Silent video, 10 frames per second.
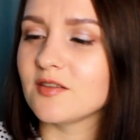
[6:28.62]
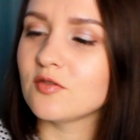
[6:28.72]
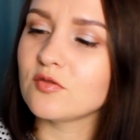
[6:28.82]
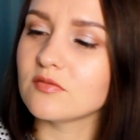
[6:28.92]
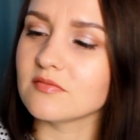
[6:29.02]

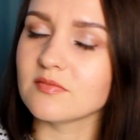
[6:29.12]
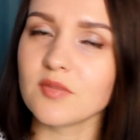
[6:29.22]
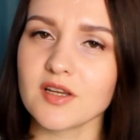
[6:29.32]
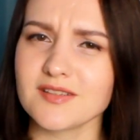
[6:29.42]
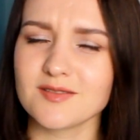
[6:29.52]
Но ну,
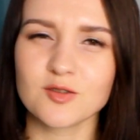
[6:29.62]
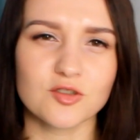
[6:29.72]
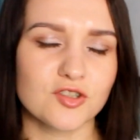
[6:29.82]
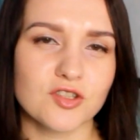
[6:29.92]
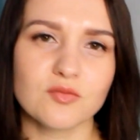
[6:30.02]
брать
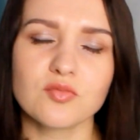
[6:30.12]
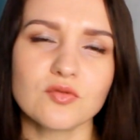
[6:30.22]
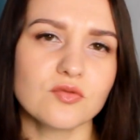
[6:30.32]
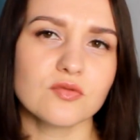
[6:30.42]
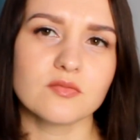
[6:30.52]
тоже не
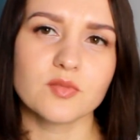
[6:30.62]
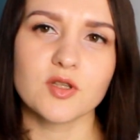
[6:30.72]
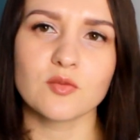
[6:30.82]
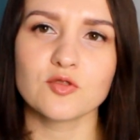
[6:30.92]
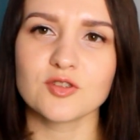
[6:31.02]
буду,
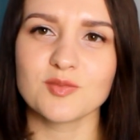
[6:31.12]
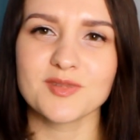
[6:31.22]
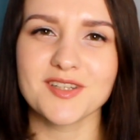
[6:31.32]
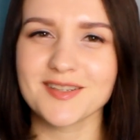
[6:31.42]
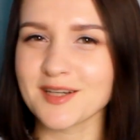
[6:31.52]
потому что
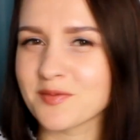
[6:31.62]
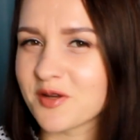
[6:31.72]
мне и так